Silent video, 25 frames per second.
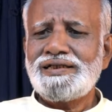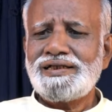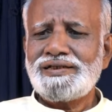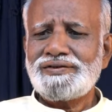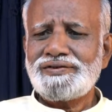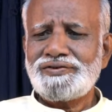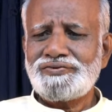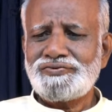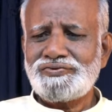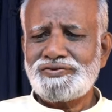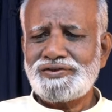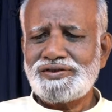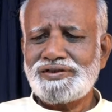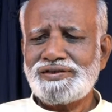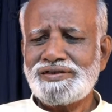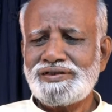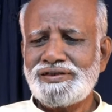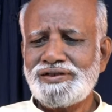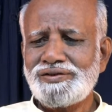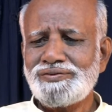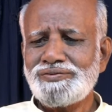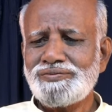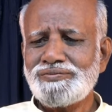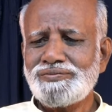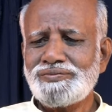அந்த
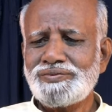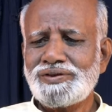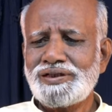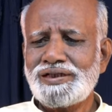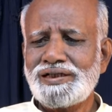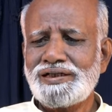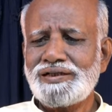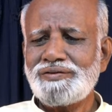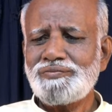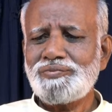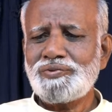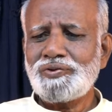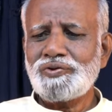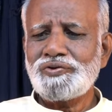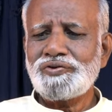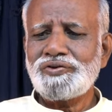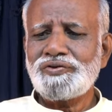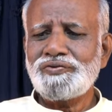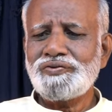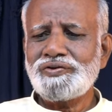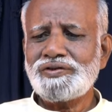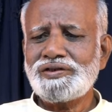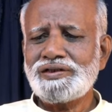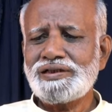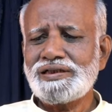சித்தங்கிற
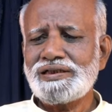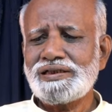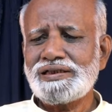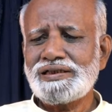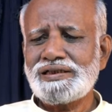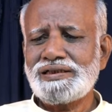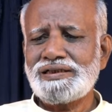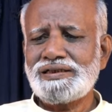பகுதி வந்து